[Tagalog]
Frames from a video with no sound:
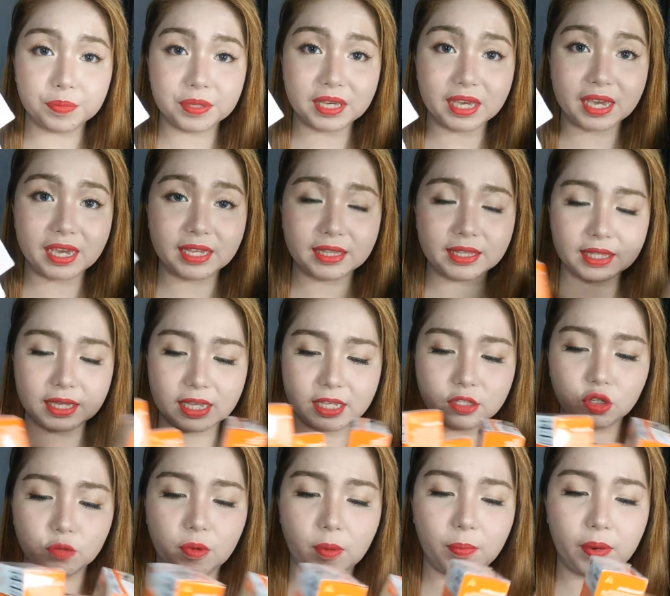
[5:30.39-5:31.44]
So,
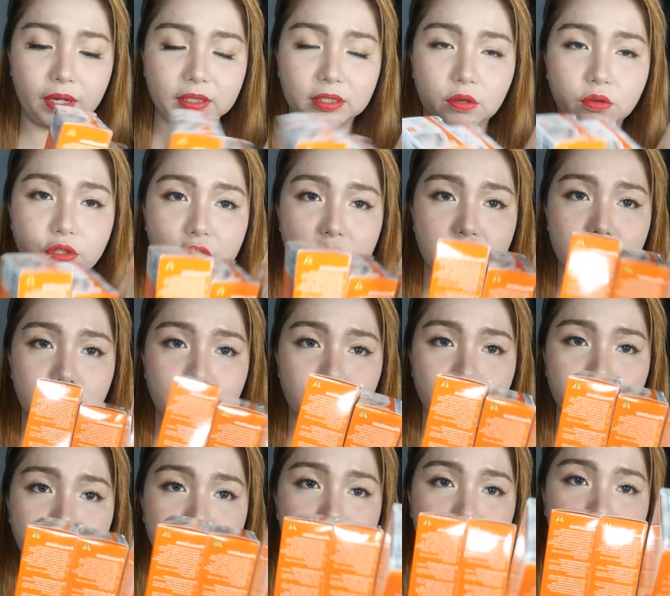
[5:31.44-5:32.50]
P18. So, ipapakita ko sa
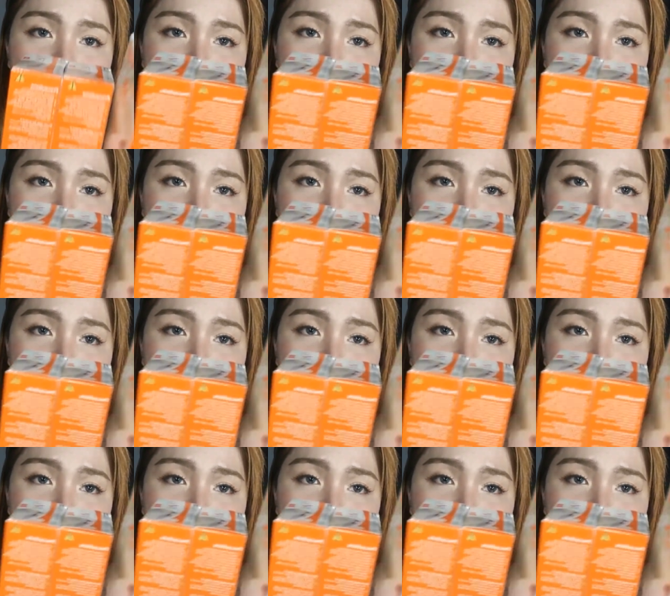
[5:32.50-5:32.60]
inyo.